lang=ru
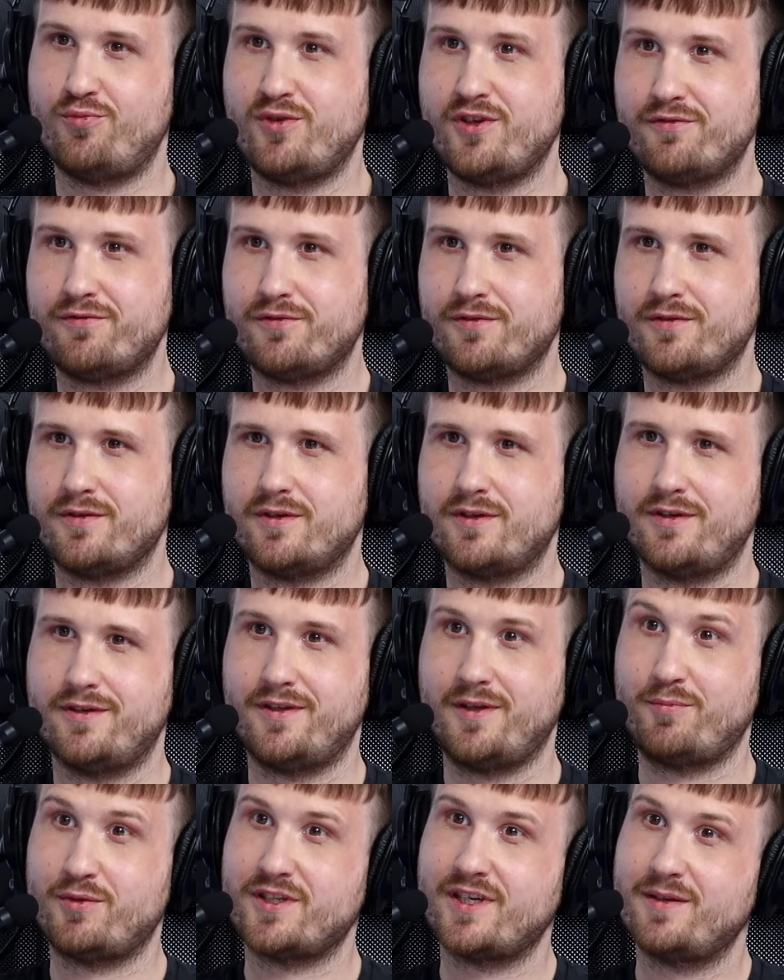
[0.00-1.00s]
миф. А
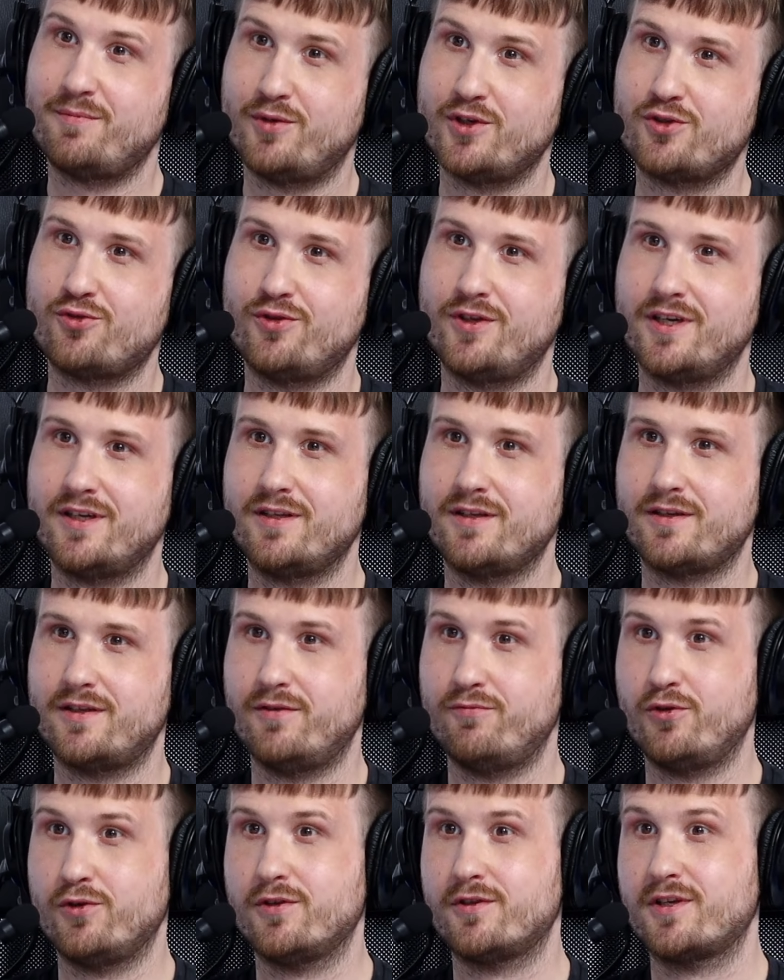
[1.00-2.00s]
написать базу данных
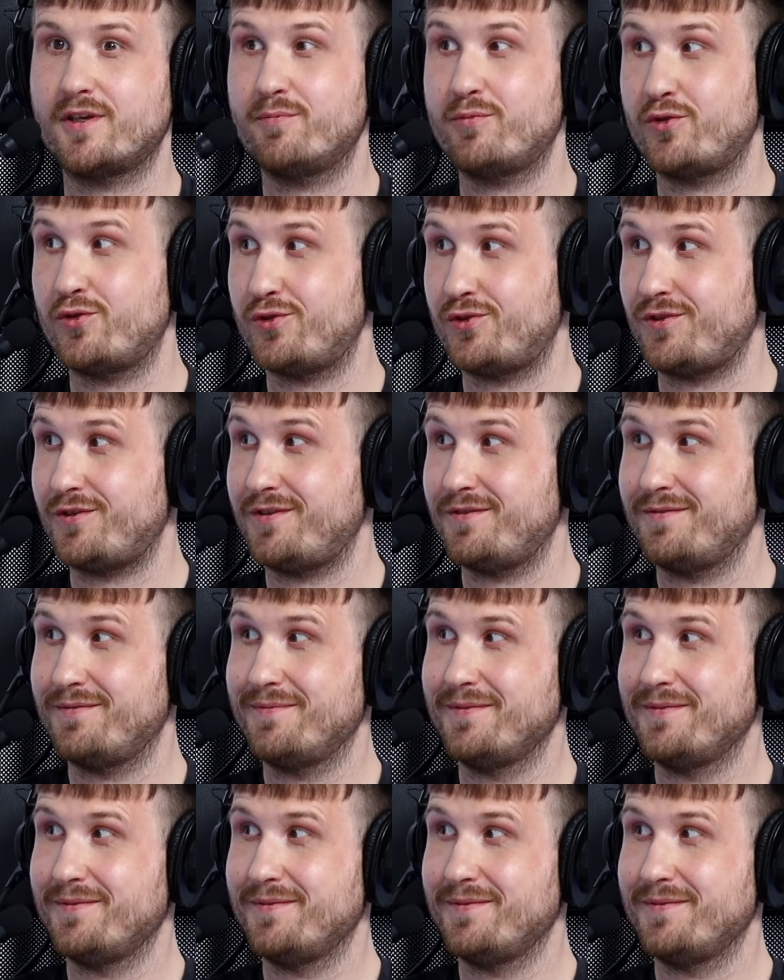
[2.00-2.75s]
довольно-таки просто.